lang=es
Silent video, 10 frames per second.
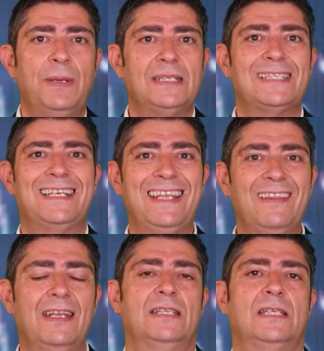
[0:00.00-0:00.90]
empresas
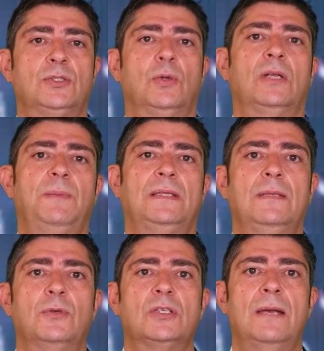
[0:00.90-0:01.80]
líderes en sus
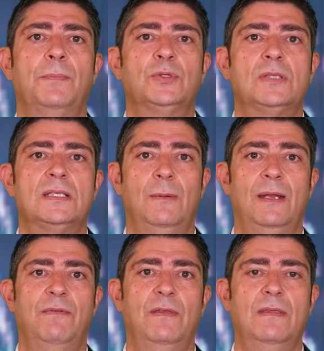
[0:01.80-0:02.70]
respectivos campos que se
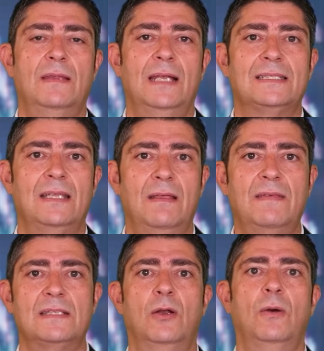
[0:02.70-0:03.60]
benefician de las
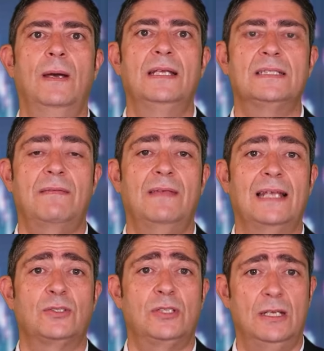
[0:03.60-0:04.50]
tendencias globales hacia
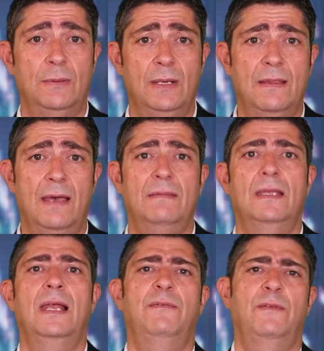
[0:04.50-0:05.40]
la
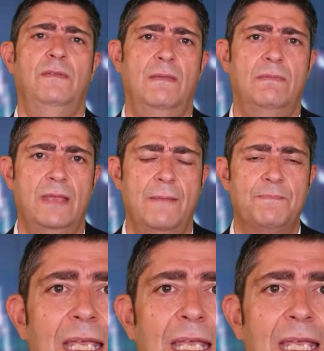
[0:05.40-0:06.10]
sostenibilidad y la eficiencia.